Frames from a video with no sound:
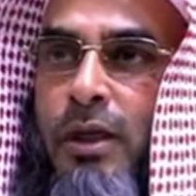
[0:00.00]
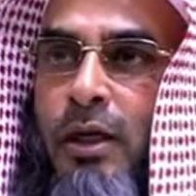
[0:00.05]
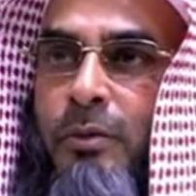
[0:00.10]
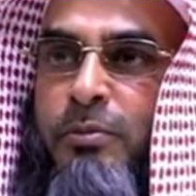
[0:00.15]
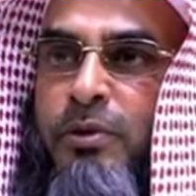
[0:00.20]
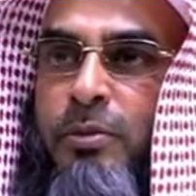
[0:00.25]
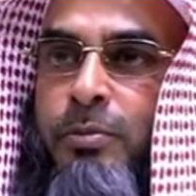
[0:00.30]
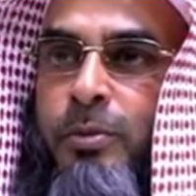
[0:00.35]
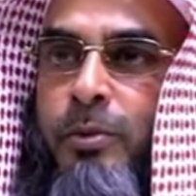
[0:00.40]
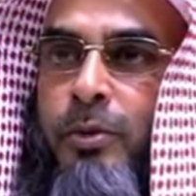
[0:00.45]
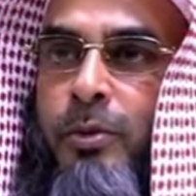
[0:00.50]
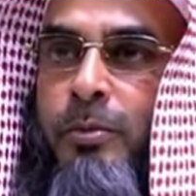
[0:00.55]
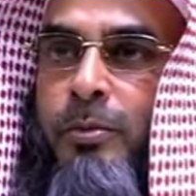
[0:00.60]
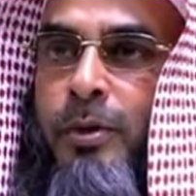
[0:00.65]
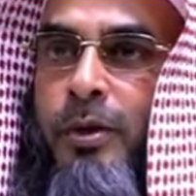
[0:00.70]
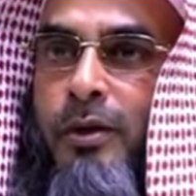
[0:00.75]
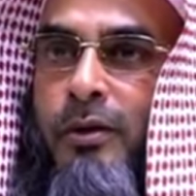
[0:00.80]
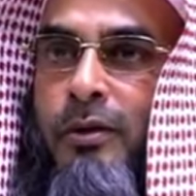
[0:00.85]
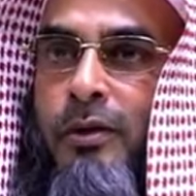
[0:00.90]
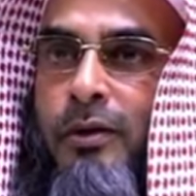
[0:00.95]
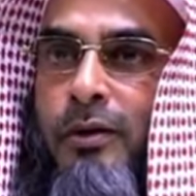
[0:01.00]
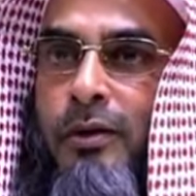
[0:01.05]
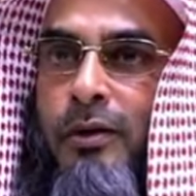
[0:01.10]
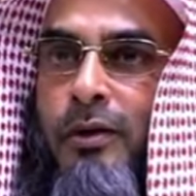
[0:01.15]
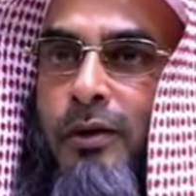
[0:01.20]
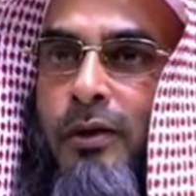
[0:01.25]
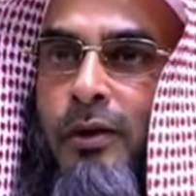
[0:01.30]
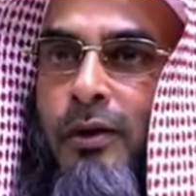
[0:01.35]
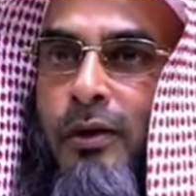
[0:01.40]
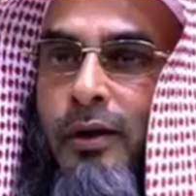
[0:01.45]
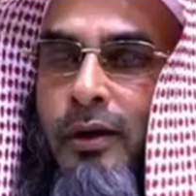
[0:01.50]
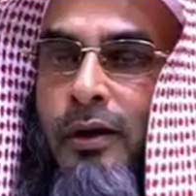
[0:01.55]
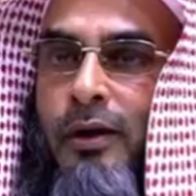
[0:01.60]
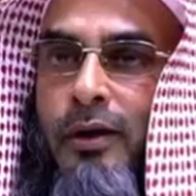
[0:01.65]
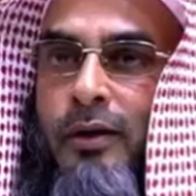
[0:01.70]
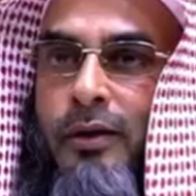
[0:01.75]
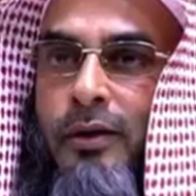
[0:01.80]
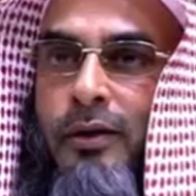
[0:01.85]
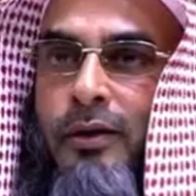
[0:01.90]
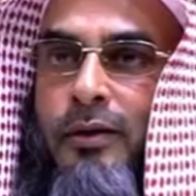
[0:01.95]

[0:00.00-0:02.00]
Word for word: আপনি পড়বেন হ্যাঁ